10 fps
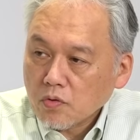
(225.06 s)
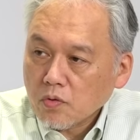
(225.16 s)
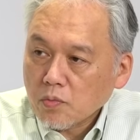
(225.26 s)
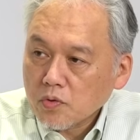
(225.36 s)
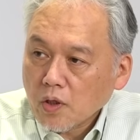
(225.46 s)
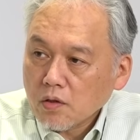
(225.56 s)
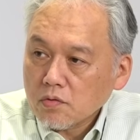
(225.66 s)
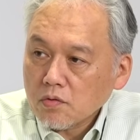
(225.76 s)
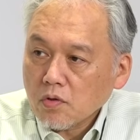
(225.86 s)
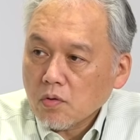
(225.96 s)
の
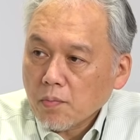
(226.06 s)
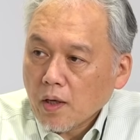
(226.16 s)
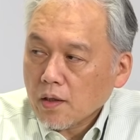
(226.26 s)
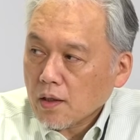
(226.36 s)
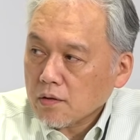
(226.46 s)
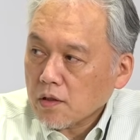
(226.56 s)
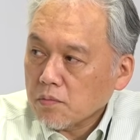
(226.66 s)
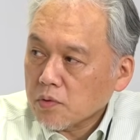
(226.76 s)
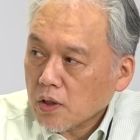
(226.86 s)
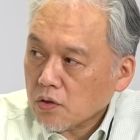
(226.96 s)
モデルのまあ楽
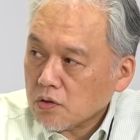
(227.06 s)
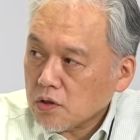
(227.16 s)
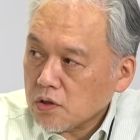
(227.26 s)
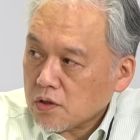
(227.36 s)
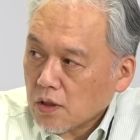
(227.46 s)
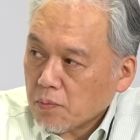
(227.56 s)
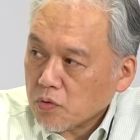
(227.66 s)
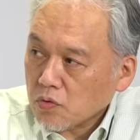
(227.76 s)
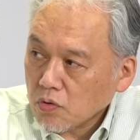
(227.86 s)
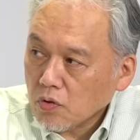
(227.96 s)
天向けにした
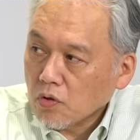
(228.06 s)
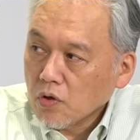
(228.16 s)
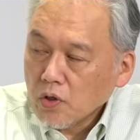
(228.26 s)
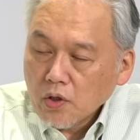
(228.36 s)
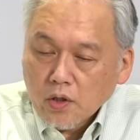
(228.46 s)
ものを